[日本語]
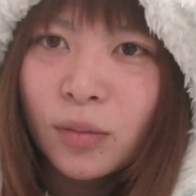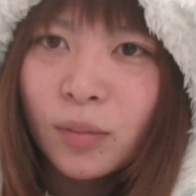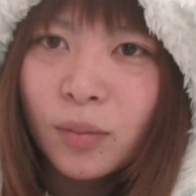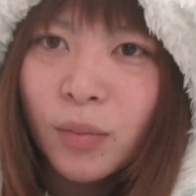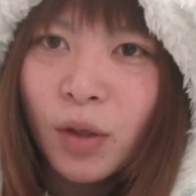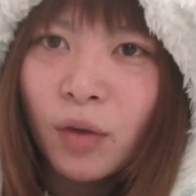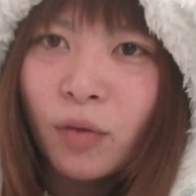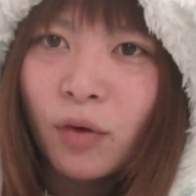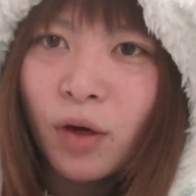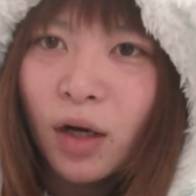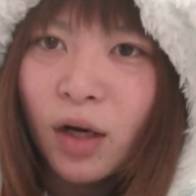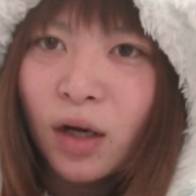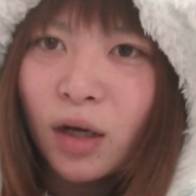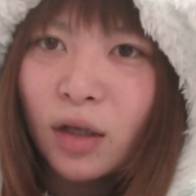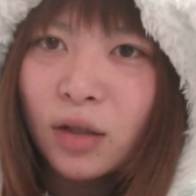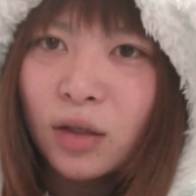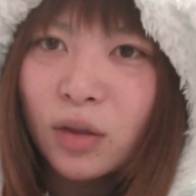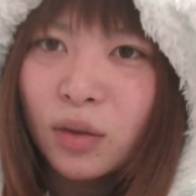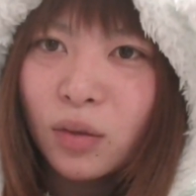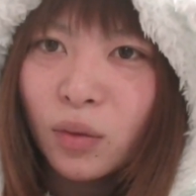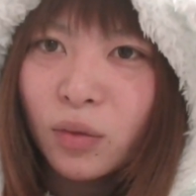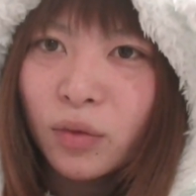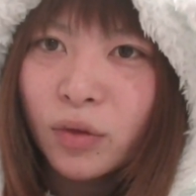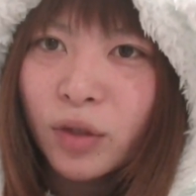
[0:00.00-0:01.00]
まあ、分かっ
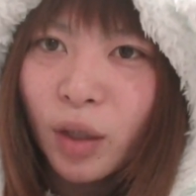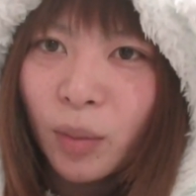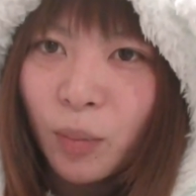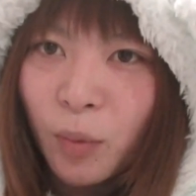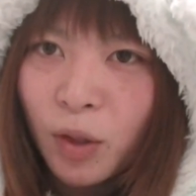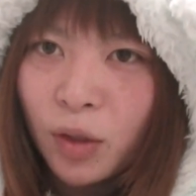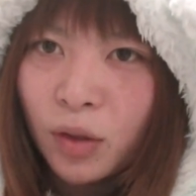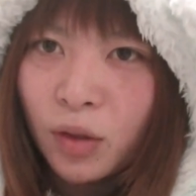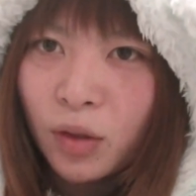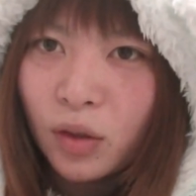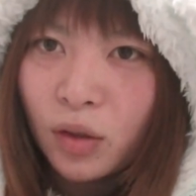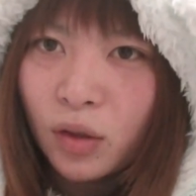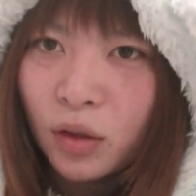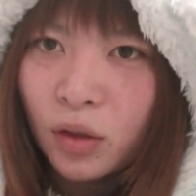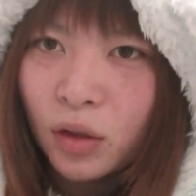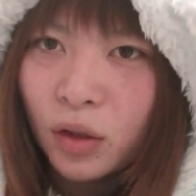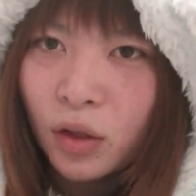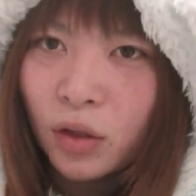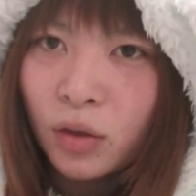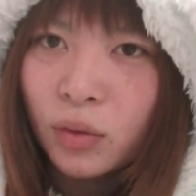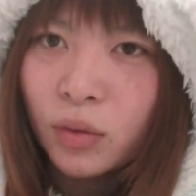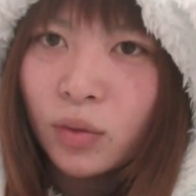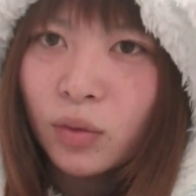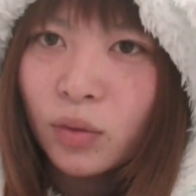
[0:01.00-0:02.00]
ておくためって
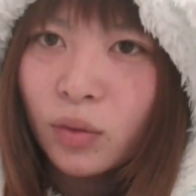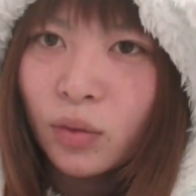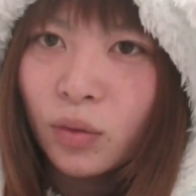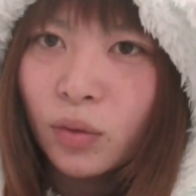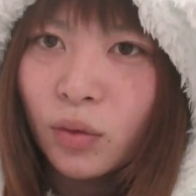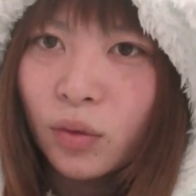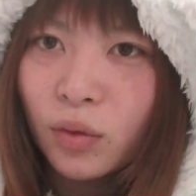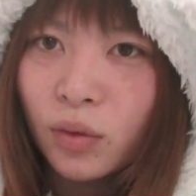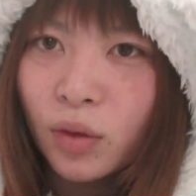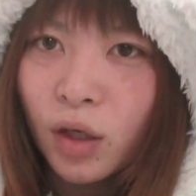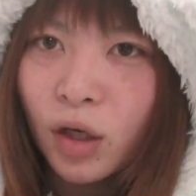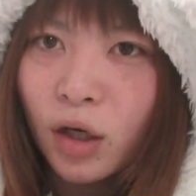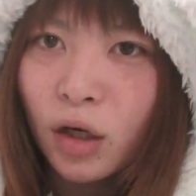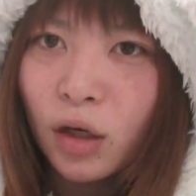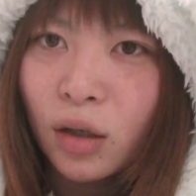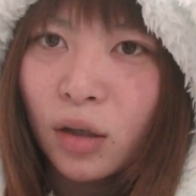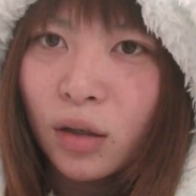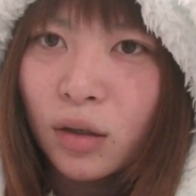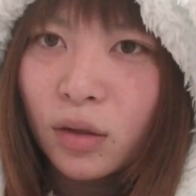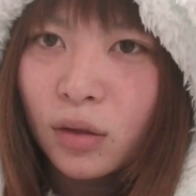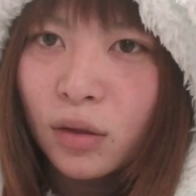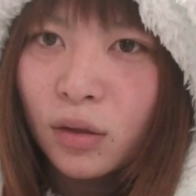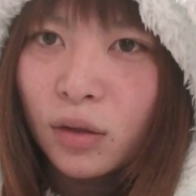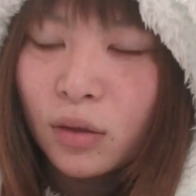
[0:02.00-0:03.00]
いうのが
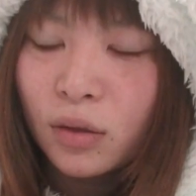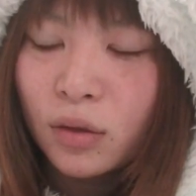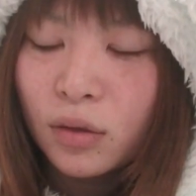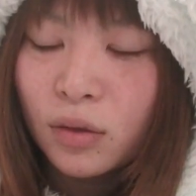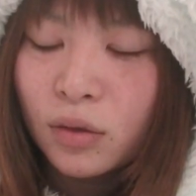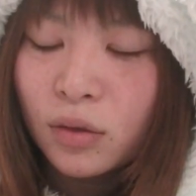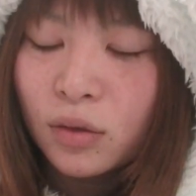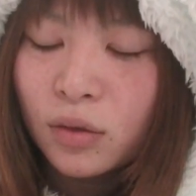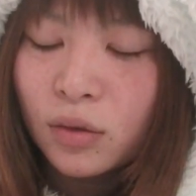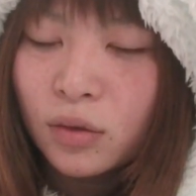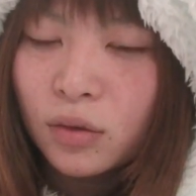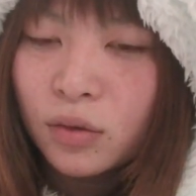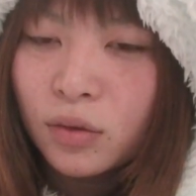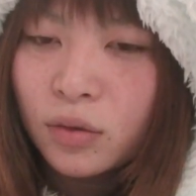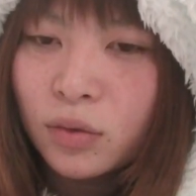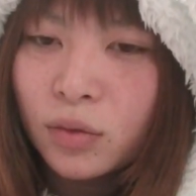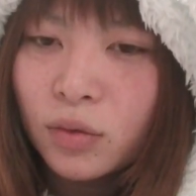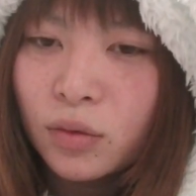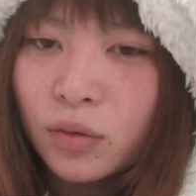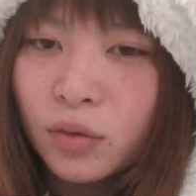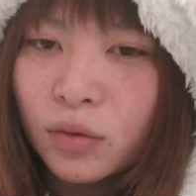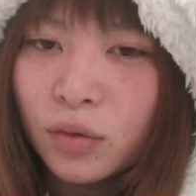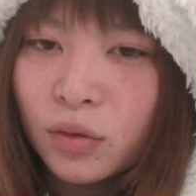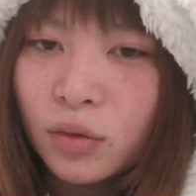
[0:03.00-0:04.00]
すご
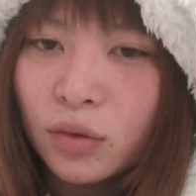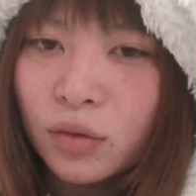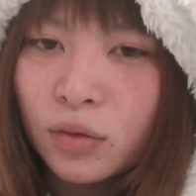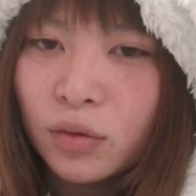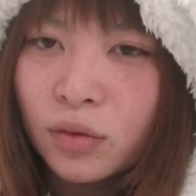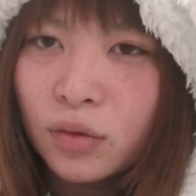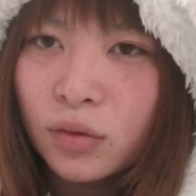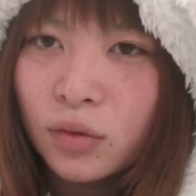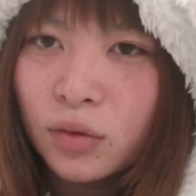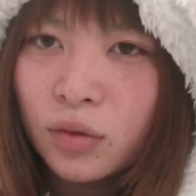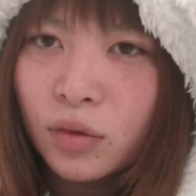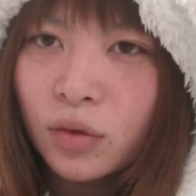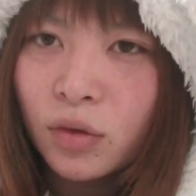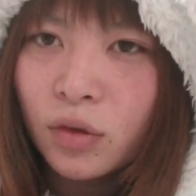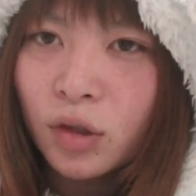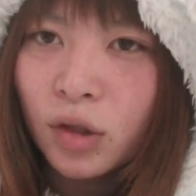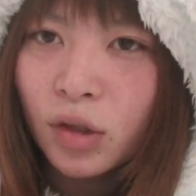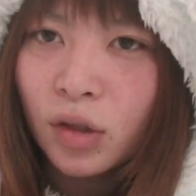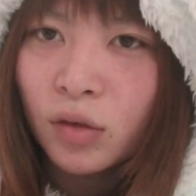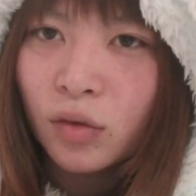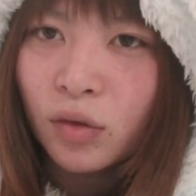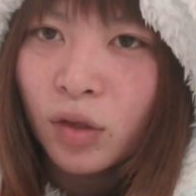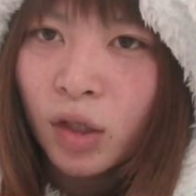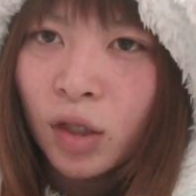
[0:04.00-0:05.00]
く強いよ
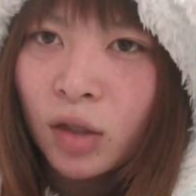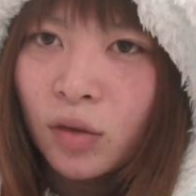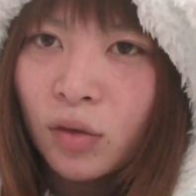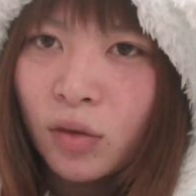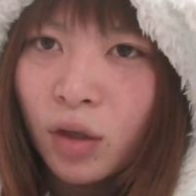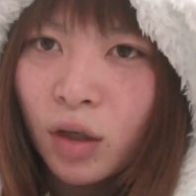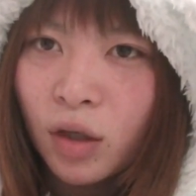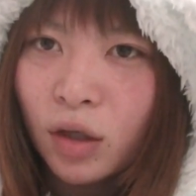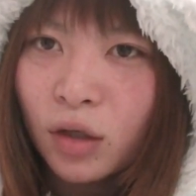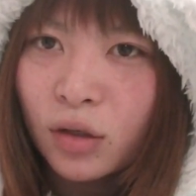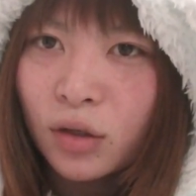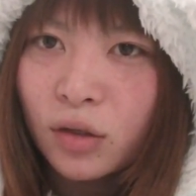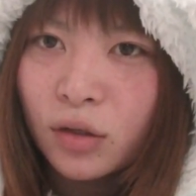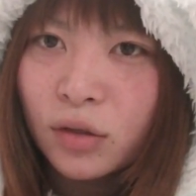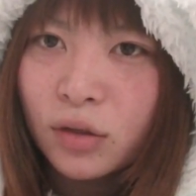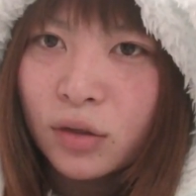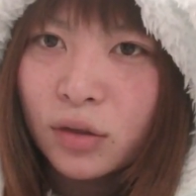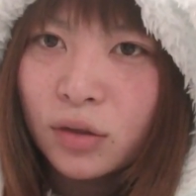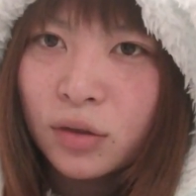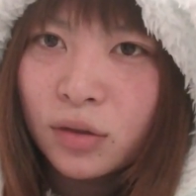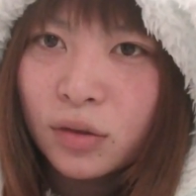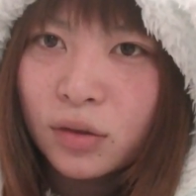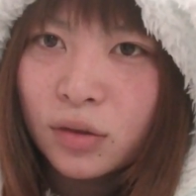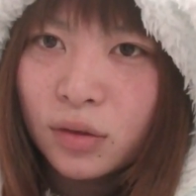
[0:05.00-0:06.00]
ね。っていうか
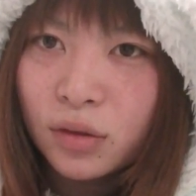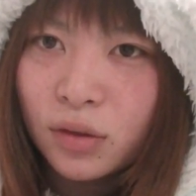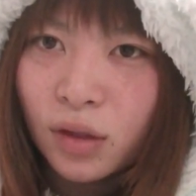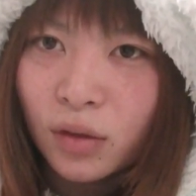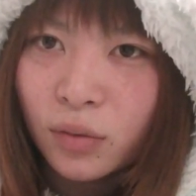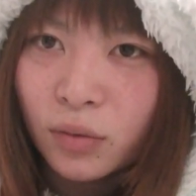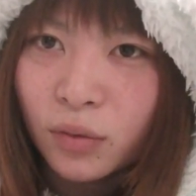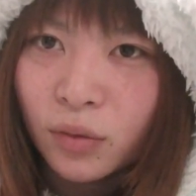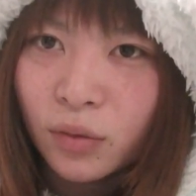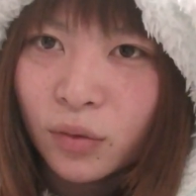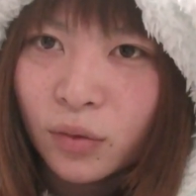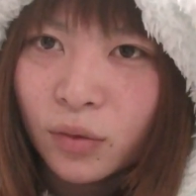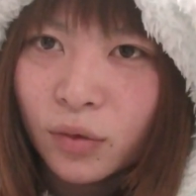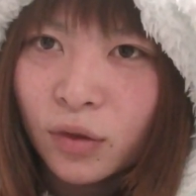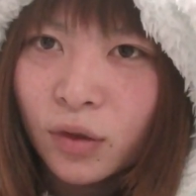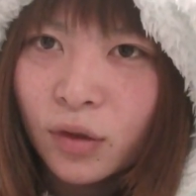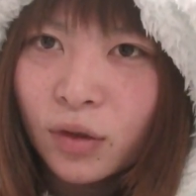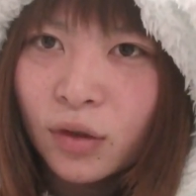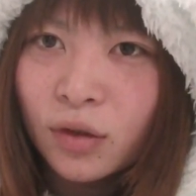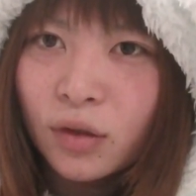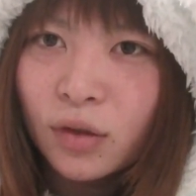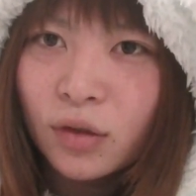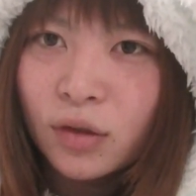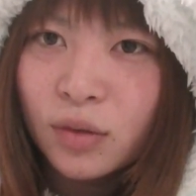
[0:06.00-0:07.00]
あの
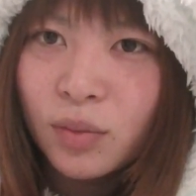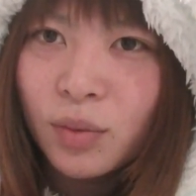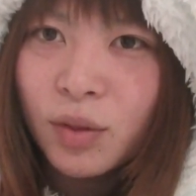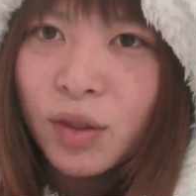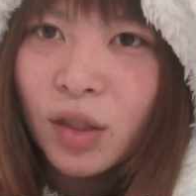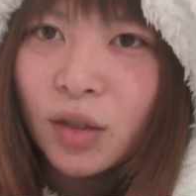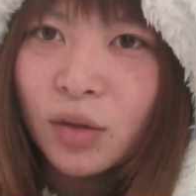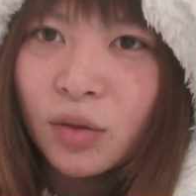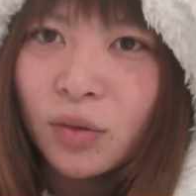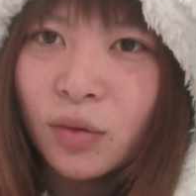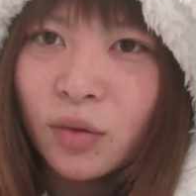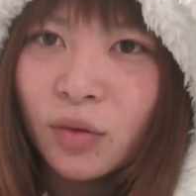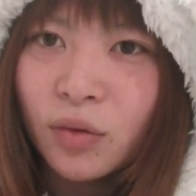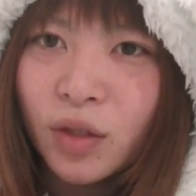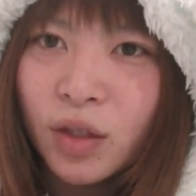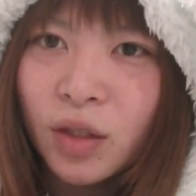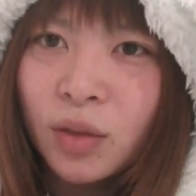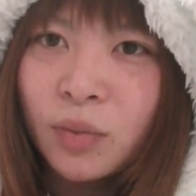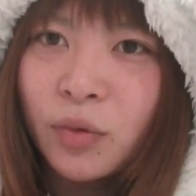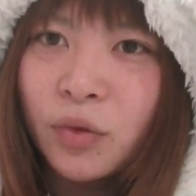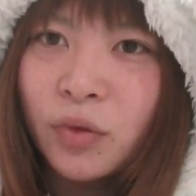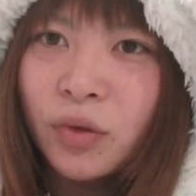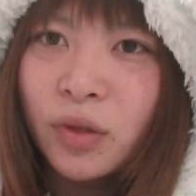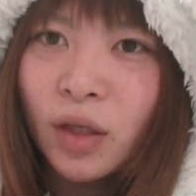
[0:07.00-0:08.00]
椿ちゃんの言
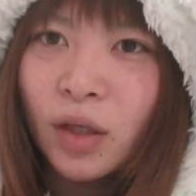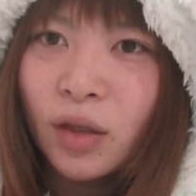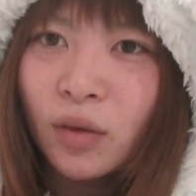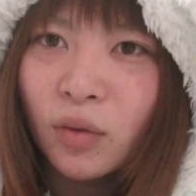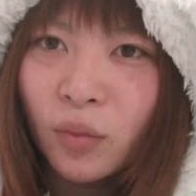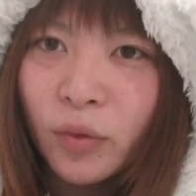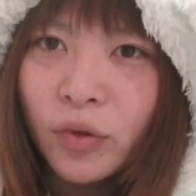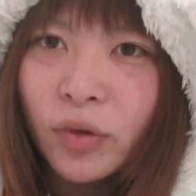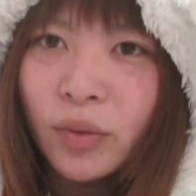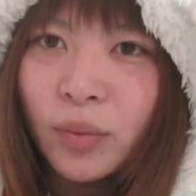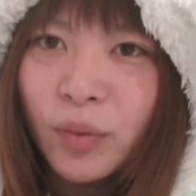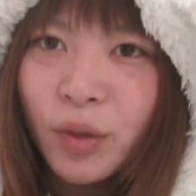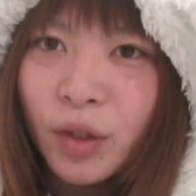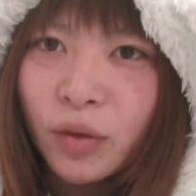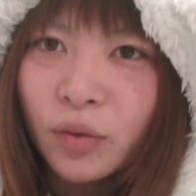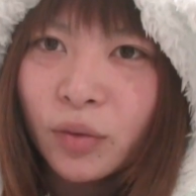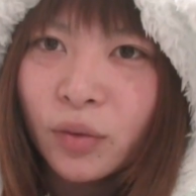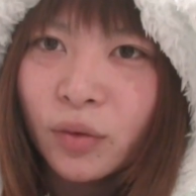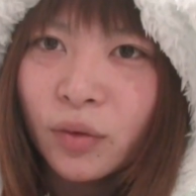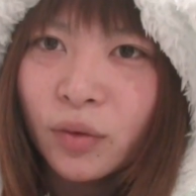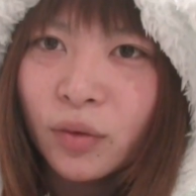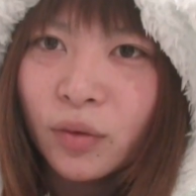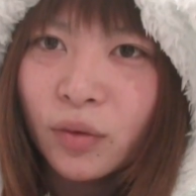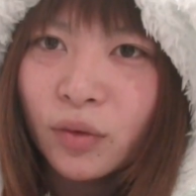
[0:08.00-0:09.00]
い分ってごもっともだと
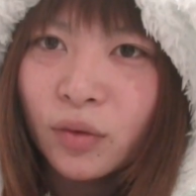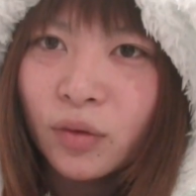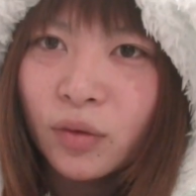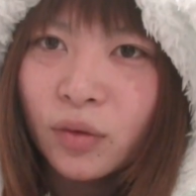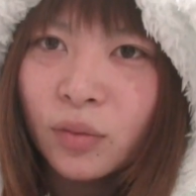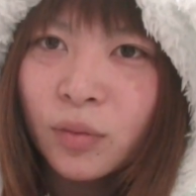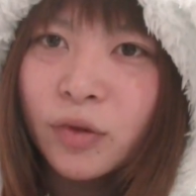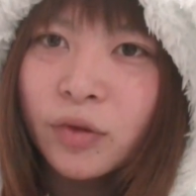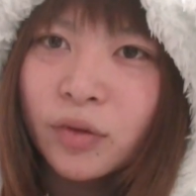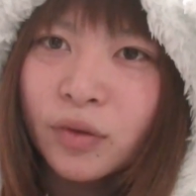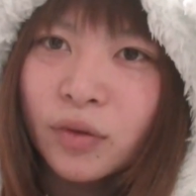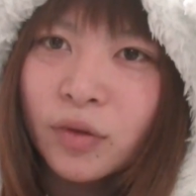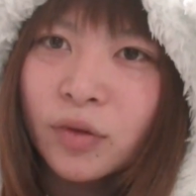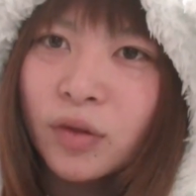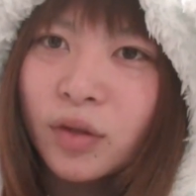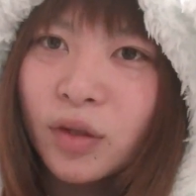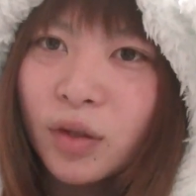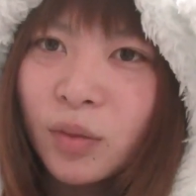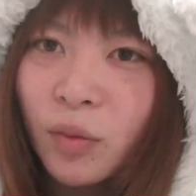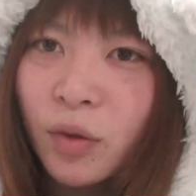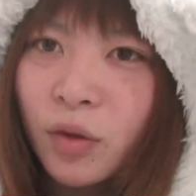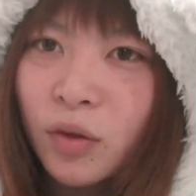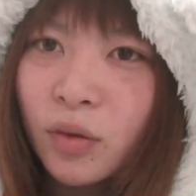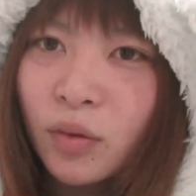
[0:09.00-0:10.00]
思うの
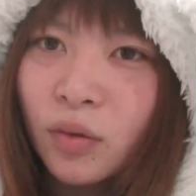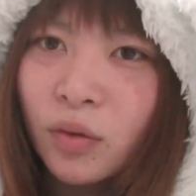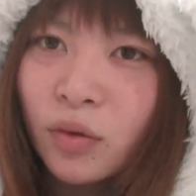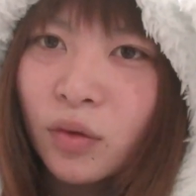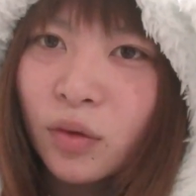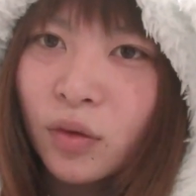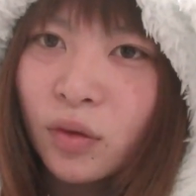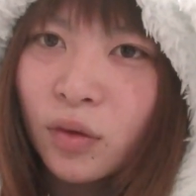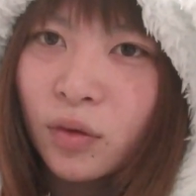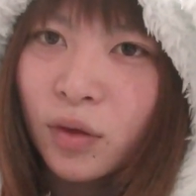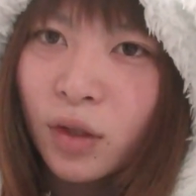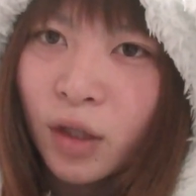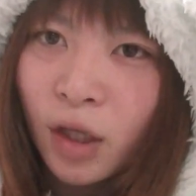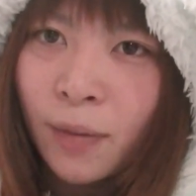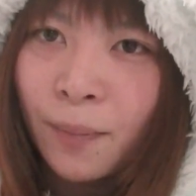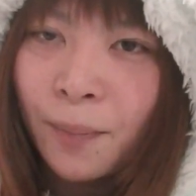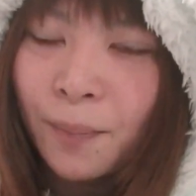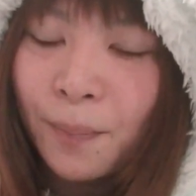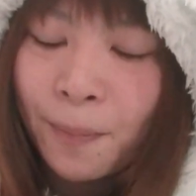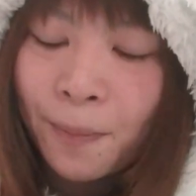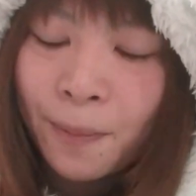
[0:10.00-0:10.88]
今んとこはね。